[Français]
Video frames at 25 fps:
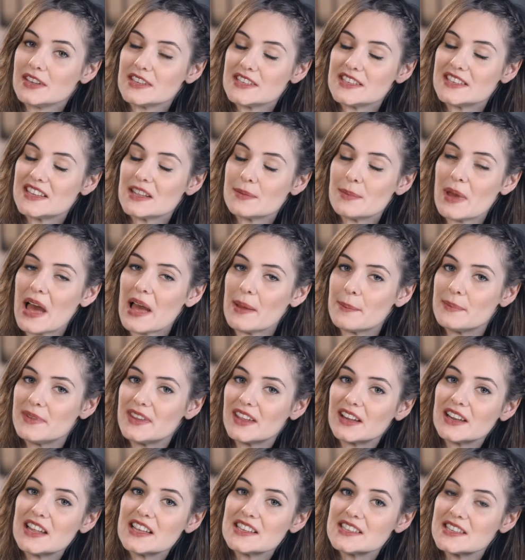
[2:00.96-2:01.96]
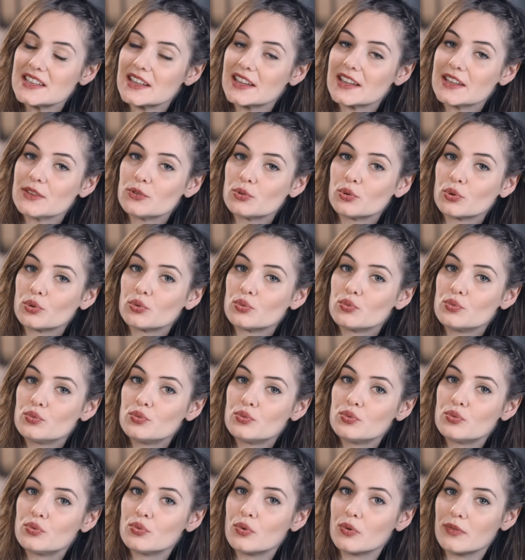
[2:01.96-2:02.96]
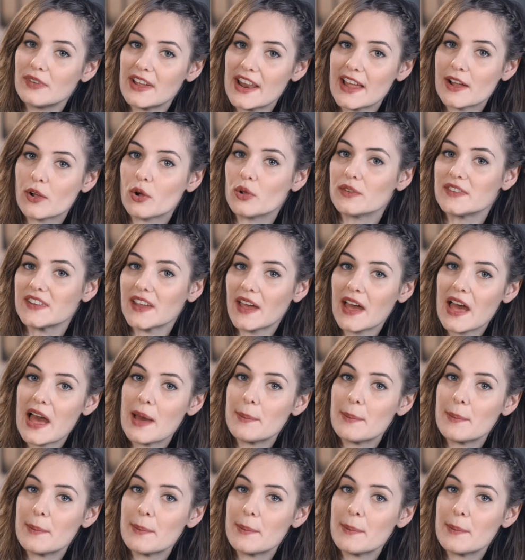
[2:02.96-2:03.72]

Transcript: N'hésitez pas à bien la serrer surtout. On va l'agrandir